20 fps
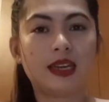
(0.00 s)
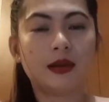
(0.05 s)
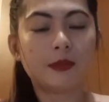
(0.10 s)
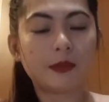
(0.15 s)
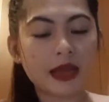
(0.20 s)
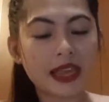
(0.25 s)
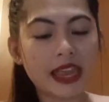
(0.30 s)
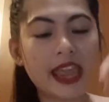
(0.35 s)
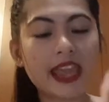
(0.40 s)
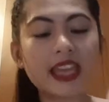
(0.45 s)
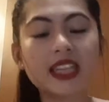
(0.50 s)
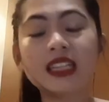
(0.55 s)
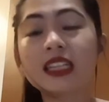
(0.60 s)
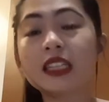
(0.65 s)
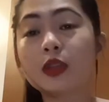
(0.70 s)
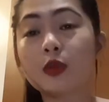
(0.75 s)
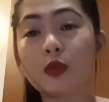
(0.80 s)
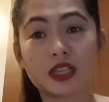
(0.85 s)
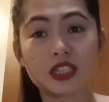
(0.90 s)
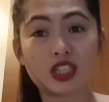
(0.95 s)
may
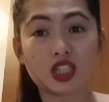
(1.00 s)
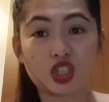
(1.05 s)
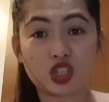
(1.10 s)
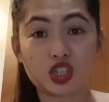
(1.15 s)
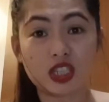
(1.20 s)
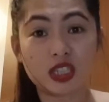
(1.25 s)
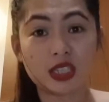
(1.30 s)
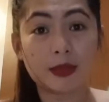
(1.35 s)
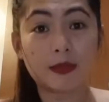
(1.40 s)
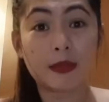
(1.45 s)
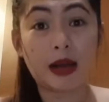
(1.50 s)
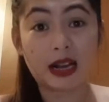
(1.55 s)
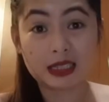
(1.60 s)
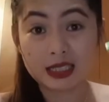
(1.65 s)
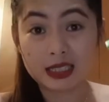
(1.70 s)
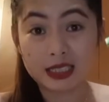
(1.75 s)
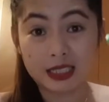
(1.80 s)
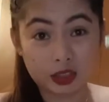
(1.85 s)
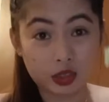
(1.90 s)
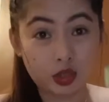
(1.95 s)
18 questions sa
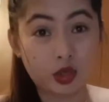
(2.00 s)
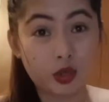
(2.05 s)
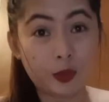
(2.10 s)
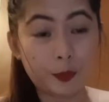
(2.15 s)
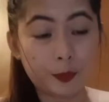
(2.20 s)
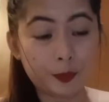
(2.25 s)
box na to.